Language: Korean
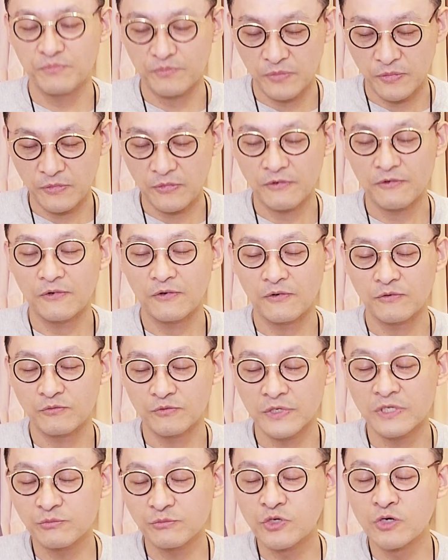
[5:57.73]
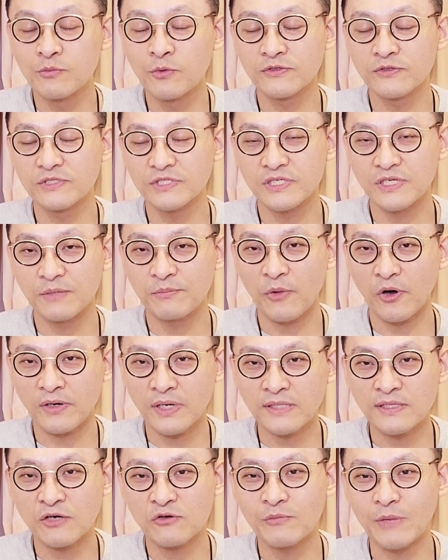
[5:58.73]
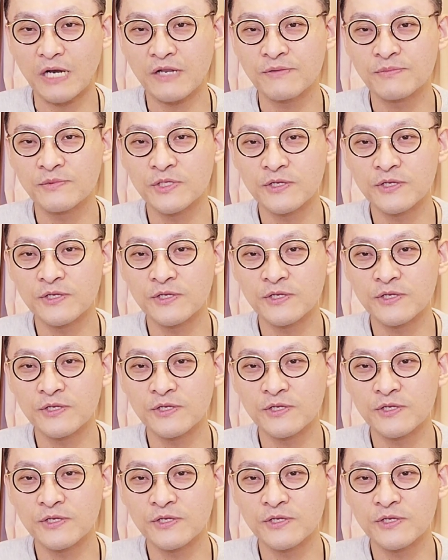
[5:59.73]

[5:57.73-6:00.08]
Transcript: 뭐 불보듯이 뻔하다고 말씀드릴